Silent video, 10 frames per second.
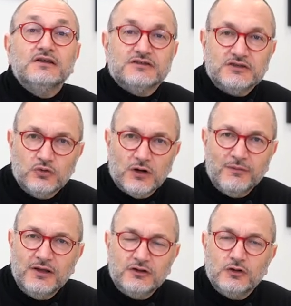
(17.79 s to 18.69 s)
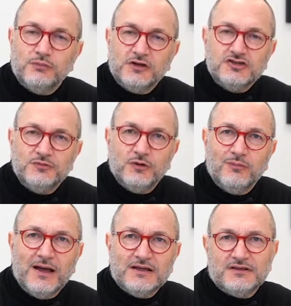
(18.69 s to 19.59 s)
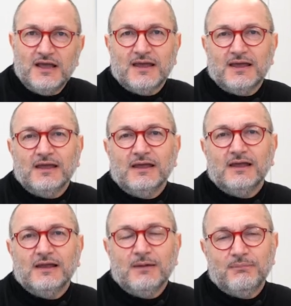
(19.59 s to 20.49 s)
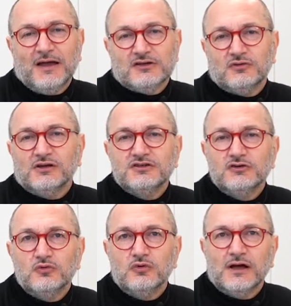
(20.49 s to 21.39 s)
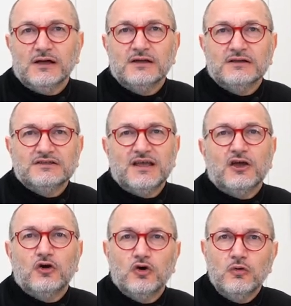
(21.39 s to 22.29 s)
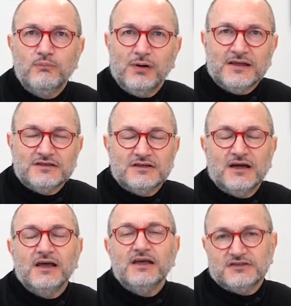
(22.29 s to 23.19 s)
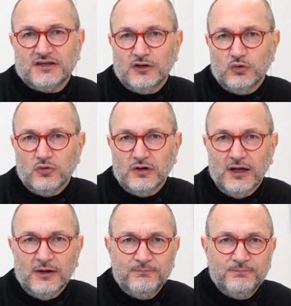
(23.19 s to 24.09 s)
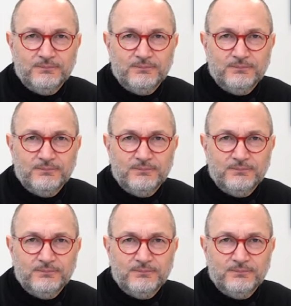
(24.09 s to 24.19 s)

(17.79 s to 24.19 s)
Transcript: Sicuramente un principio base è che la password è sicura se è complessa e se è lunga.